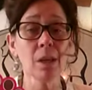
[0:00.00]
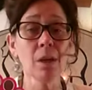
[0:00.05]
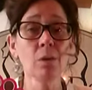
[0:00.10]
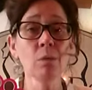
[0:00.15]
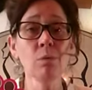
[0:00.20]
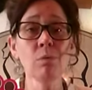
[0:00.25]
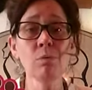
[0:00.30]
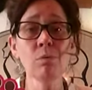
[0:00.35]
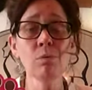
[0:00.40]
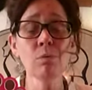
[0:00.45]

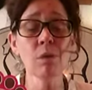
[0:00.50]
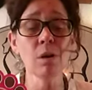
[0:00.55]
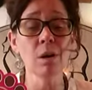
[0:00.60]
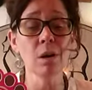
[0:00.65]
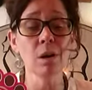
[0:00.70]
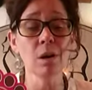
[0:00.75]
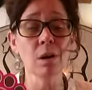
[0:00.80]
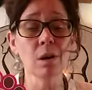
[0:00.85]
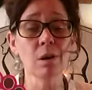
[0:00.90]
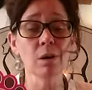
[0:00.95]
où
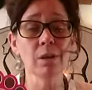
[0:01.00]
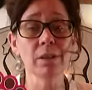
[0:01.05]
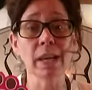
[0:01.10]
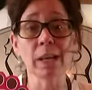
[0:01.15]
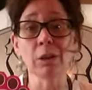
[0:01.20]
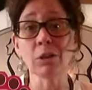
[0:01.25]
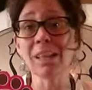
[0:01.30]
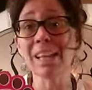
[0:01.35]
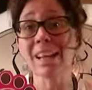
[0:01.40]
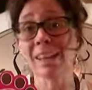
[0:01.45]
euh, il y
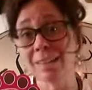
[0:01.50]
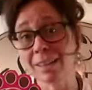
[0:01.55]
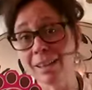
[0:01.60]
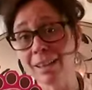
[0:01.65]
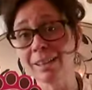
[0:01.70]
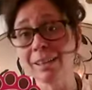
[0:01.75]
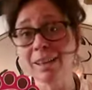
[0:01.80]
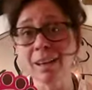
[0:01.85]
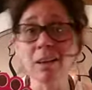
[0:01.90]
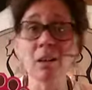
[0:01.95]
en a qui
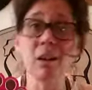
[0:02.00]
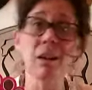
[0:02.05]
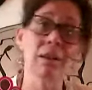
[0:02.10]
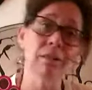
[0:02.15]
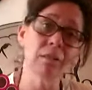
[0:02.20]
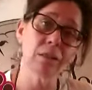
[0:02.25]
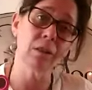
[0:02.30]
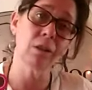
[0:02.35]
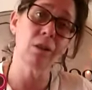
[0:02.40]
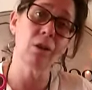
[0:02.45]
alternent hein,
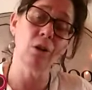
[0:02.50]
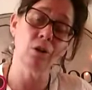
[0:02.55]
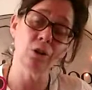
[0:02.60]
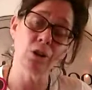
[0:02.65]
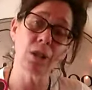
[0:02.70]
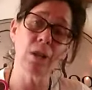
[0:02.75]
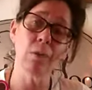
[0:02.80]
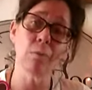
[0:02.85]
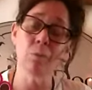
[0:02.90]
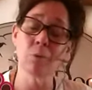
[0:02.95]
entre un
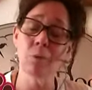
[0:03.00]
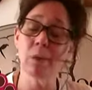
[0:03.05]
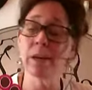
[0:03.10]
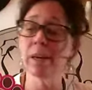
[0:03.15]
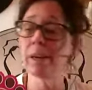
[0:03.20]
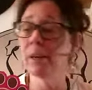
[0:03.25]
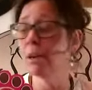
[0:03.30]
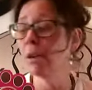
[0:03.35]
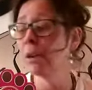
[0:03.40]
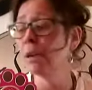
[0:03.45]
shampoing
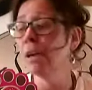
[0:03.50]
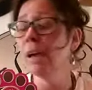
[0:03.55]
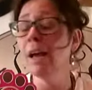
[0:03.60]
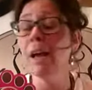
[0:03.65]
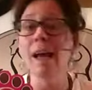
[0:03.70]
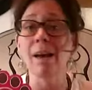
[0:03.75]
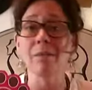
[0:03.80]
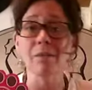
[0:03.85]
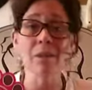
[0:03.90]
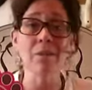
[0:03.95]
euh,
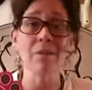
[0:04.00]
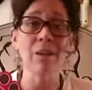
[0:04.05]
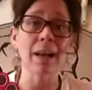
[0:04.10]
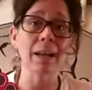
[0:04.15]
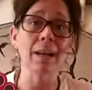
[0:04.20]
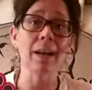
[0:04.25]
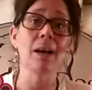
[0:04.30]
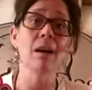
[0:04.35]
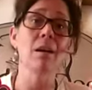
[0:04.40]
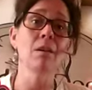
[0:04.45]
avec
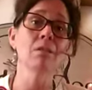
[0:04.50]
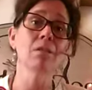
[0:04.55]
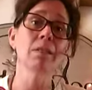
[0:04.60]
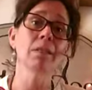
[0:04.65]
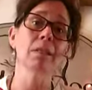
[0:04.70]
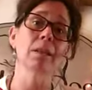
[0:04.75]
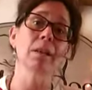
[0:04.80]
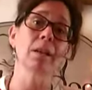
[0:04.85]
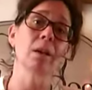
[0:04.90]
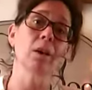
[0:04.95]

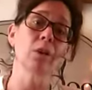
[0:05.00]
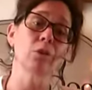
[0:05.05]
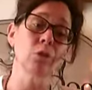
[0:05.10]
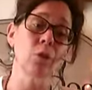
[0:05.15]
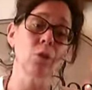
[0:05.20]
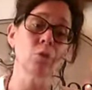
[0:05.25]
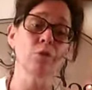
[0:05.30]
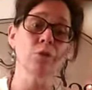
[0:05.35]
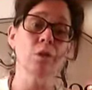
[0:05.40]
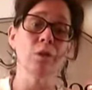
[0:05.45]
fragrance et un
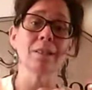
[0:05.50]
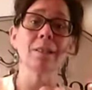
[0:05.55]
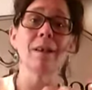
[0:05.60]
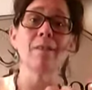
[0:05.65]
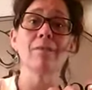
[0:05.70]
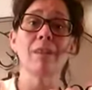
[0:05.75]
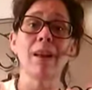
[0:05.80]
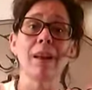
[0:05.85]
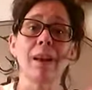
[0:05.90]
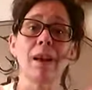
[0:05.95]
autre sans
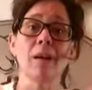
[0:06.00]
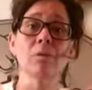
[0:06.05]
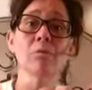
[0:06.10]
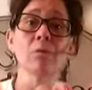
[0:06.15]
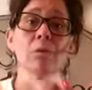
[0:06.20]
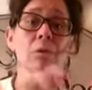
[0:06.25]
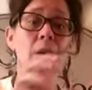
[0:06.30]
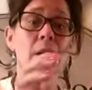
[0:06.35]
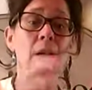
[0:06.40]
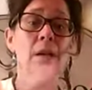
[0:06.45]
fragrance
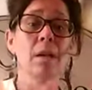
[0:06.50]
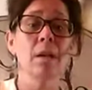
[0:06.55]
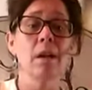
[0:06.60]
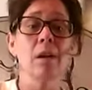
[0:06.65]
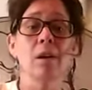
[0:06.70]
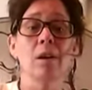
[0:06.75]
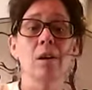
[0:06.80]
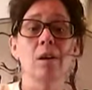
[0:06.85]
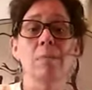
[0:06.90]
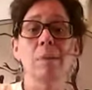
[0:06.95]

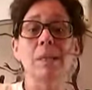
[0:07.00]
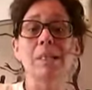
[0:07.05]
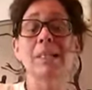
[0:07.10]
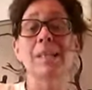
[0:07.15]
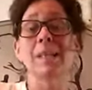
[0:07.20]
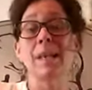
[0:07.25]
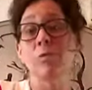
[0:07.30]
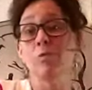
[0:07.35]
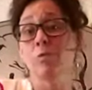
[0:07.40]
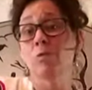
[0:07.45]
euh, parce qu'ils
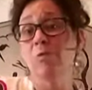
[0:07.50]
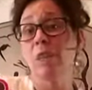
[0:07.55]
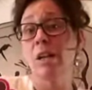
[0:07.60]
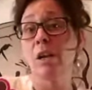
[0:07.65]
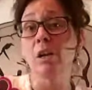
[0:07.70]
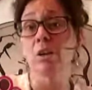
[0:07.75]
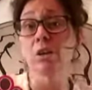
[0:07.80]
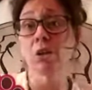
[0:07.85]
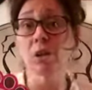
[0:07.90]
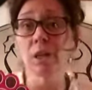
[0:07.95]
lavent souvent
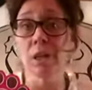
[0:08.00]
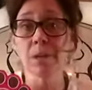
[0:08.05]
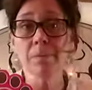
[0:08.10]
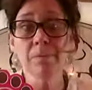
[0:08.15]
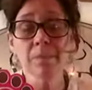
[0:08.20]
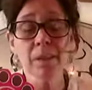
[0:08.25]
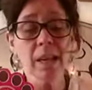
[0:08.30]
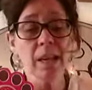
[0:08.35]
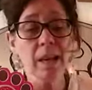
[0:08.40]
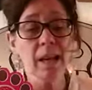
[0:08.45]
leur chien.
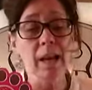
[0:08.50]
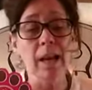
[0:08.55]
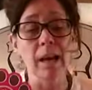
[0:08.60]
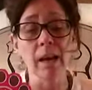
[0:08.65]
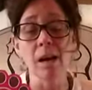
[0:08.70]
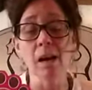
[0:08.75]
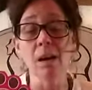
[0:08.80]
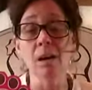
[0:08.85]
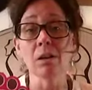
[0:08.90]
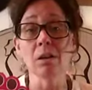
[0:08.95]

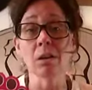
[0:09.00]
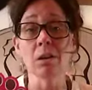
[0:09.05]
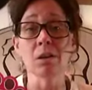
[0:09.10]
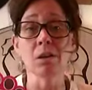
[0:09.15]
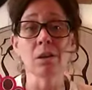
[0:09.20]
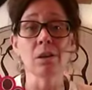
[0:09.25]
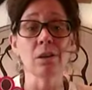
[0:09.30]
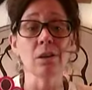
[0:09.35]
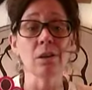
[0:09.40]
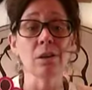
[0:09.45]
Alors,
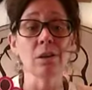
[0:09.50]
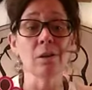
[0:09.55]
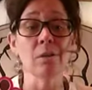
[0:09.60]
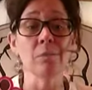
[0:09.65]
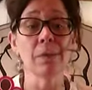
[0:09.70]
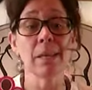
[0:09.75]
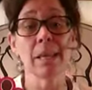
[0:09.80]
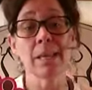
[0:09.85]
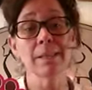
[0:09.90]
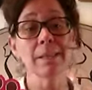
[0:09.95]

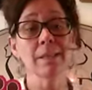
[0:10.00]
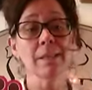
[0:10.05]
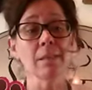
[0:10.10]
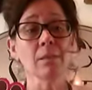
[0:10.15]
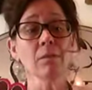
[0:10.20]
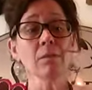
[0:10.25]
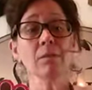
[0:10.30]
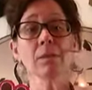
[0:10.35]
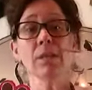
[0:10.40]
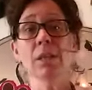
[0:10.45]
bien c'est
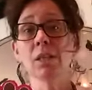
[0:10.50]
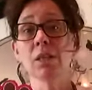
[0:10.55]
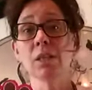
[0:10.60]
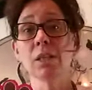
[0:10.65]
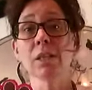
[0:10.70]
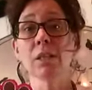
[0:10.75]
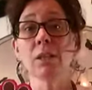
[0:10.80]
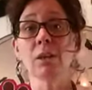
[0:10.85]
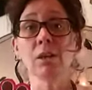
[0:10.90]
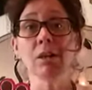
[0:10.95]
ça. Sachez
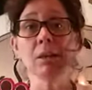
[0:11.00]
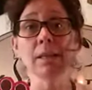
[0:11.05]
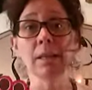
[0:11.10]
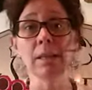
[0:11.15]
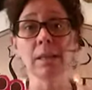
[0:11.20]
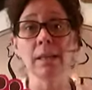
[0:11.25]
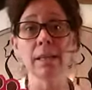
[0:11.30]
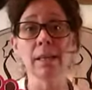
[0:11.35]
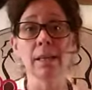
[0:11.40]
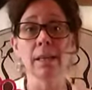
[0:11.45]

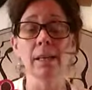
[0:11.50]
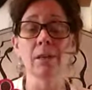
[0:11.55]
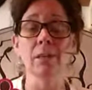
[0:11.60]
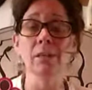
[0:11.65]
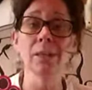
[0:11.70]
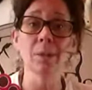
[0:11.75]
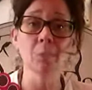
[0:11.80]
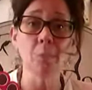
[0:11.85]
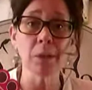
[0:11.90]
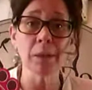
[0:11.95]
qu'il est
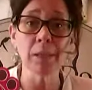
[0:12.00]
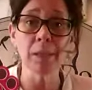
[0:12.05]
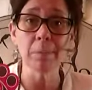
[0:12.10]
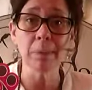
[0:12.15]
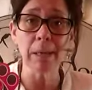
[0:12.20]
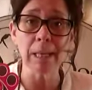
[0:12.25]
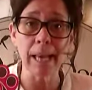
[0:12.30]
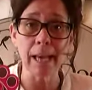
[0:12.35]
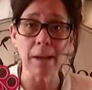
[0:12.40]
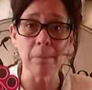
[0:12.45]
disponible
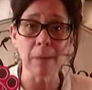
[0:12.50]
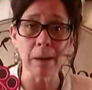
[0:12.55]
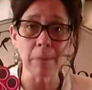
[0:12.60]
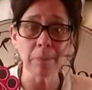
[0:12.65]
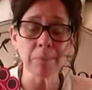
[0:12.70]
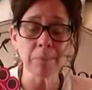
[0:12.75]
également.